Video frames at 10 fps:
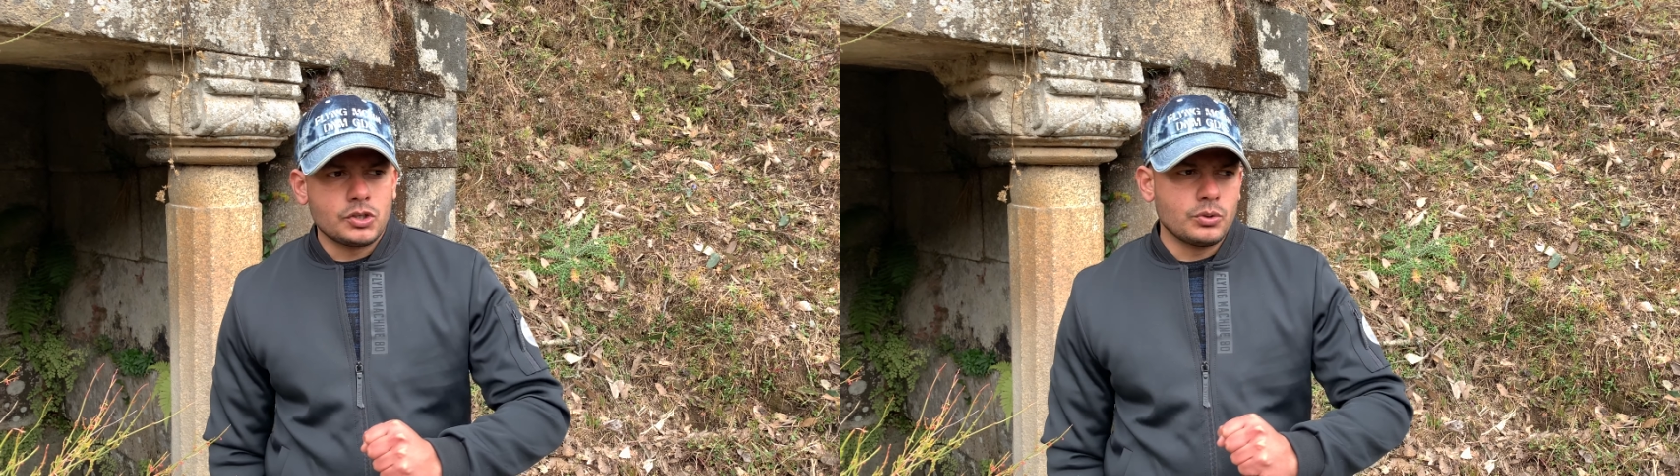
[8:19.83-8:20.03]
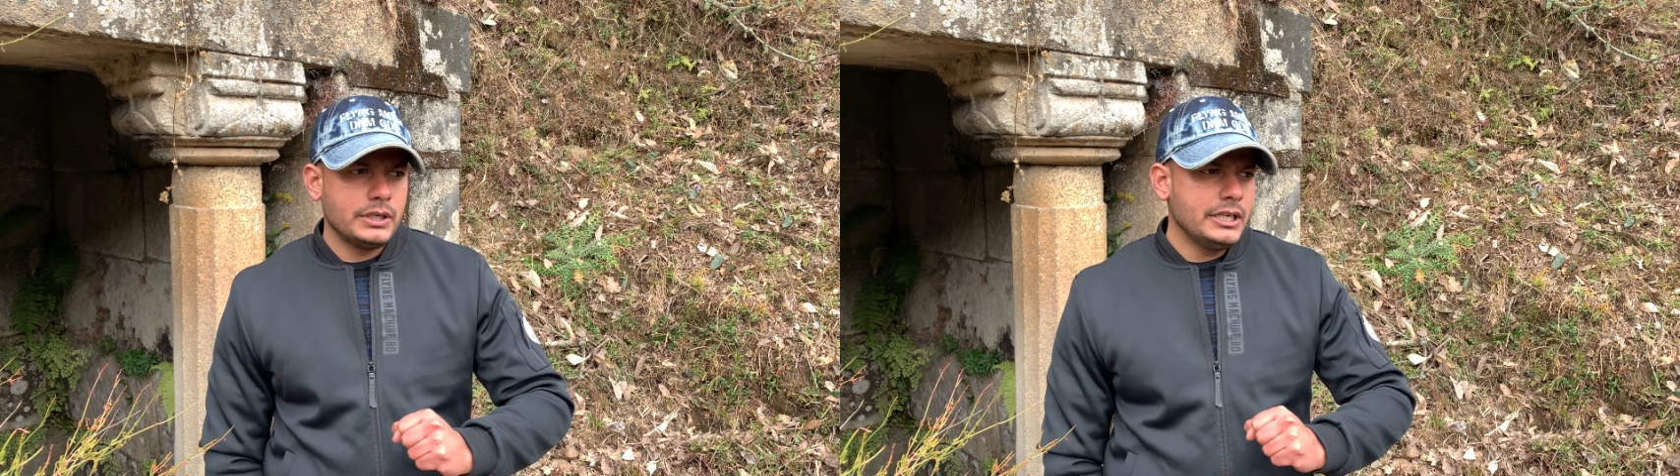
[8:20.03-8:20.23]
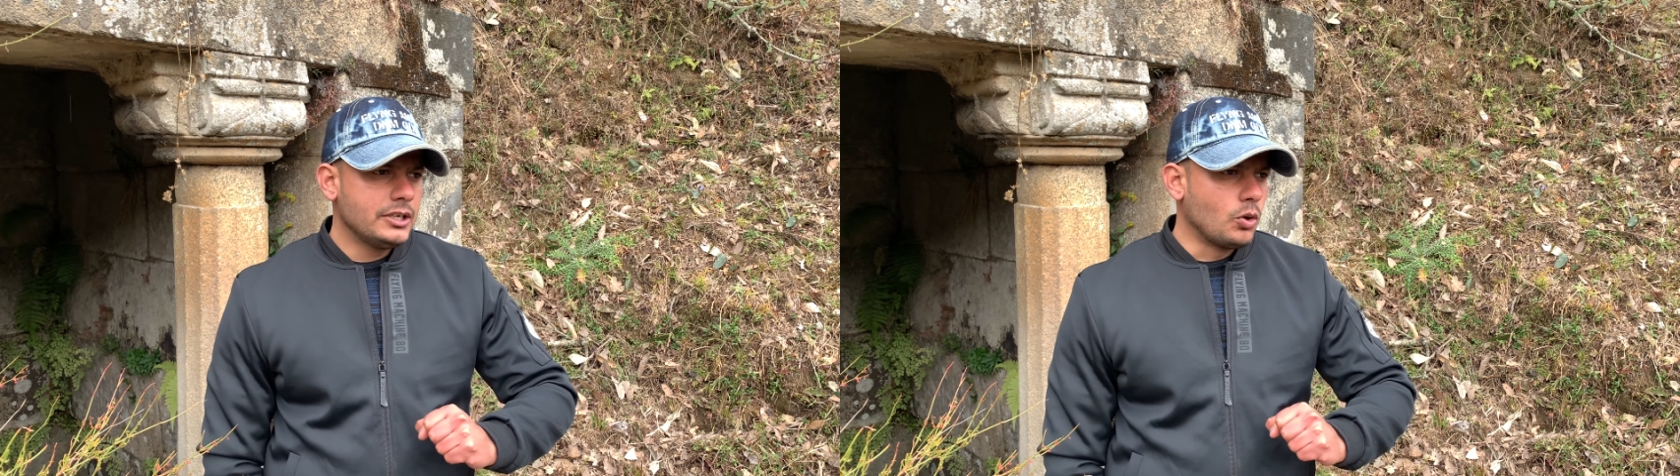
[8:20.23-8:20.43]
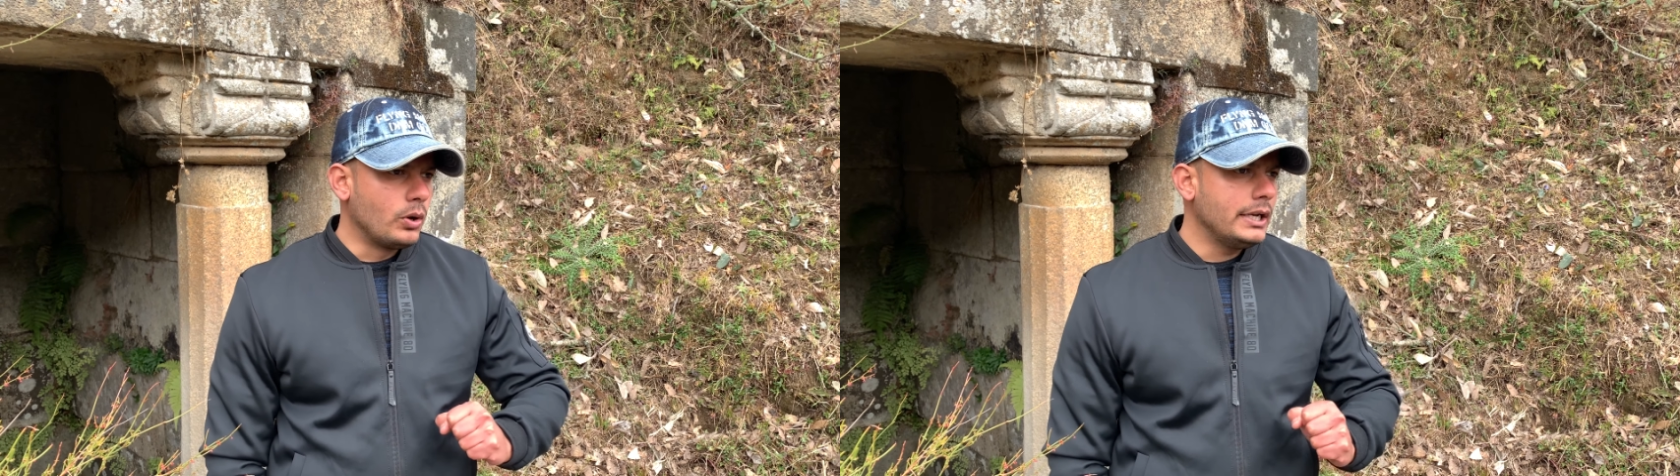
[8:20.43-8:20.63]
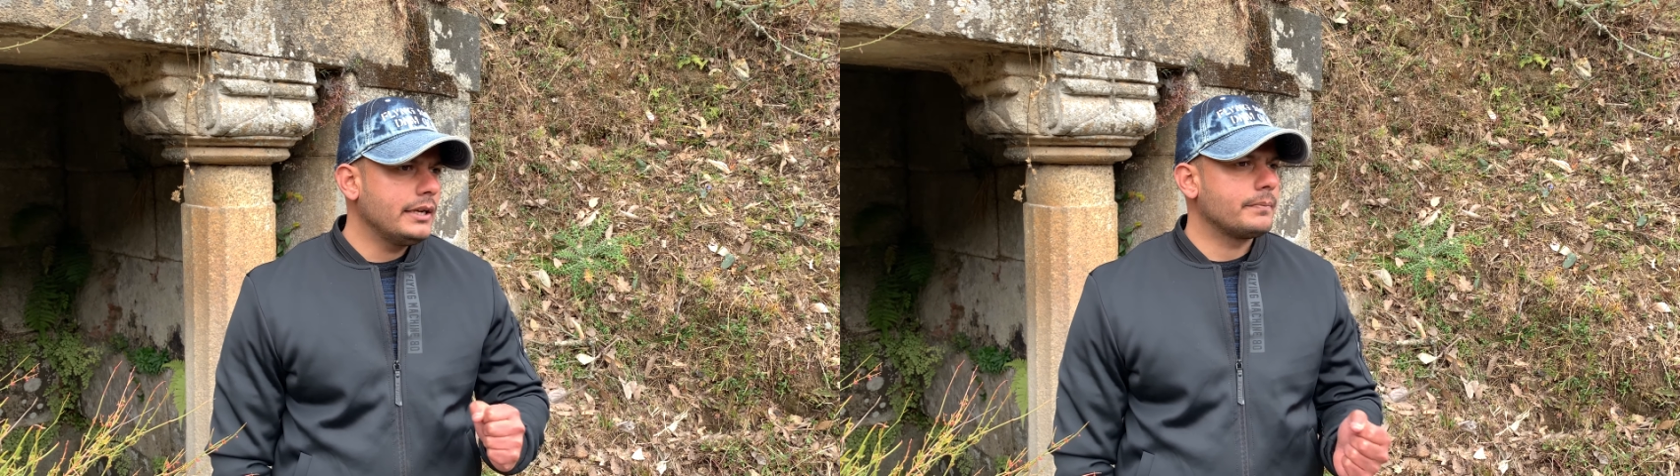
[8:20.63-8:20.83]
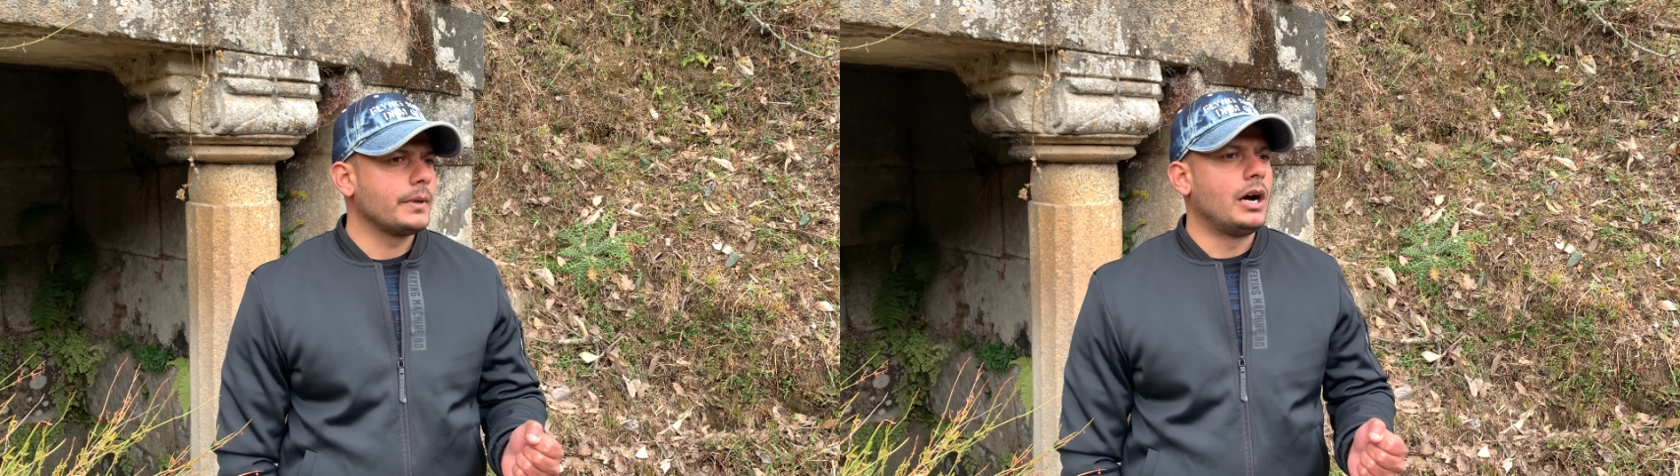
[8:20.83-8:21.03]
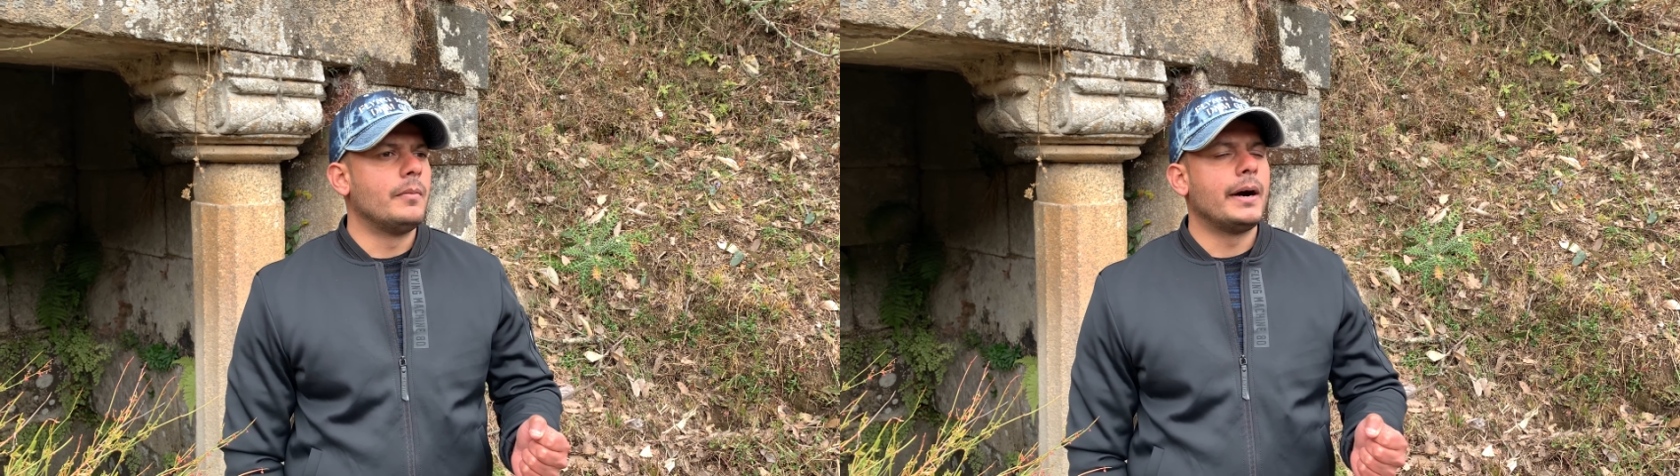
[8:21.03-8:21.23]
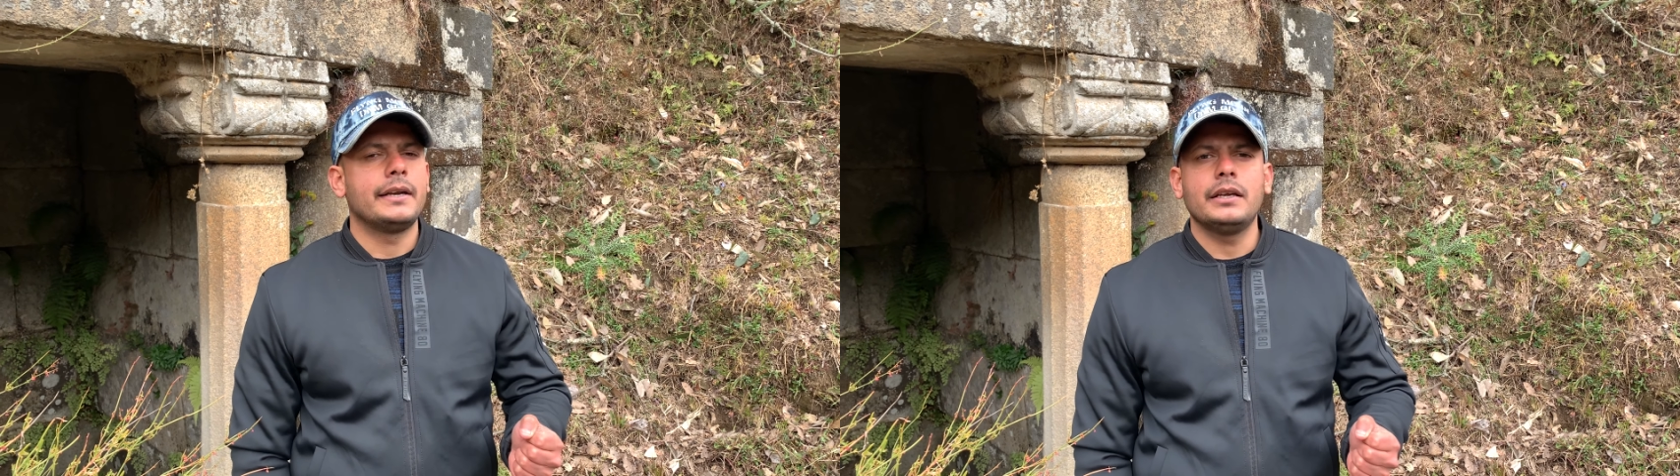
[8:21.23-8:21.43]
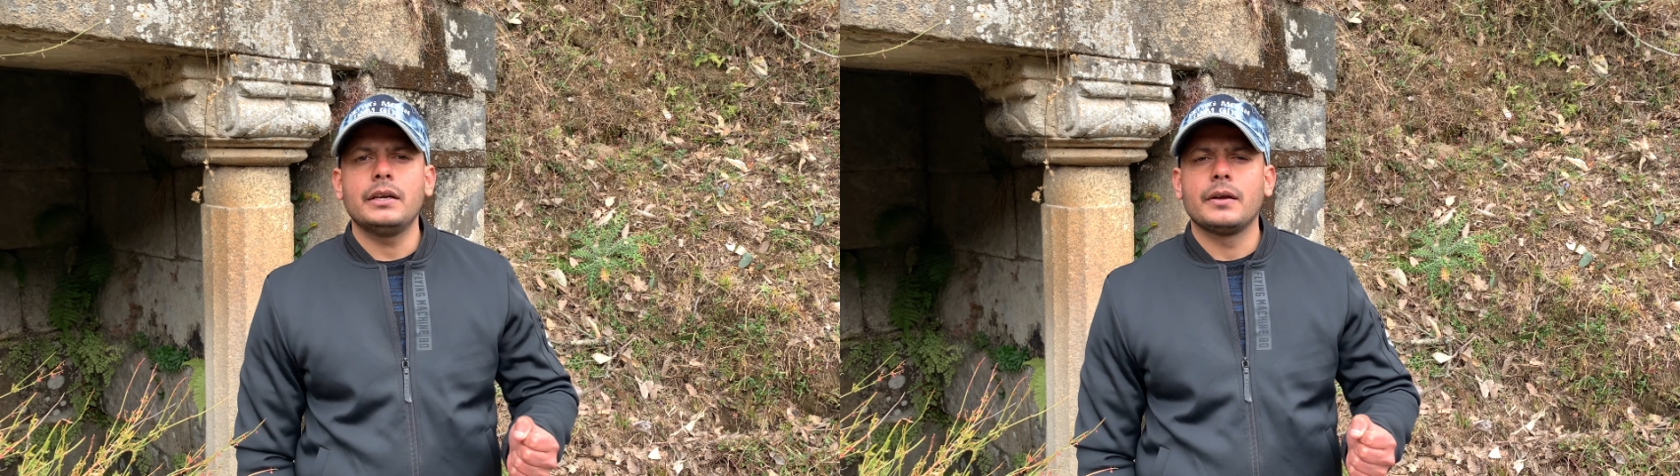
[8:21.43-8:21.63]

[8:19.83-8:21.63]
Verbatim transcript: क्योंकि ये नौले हमारे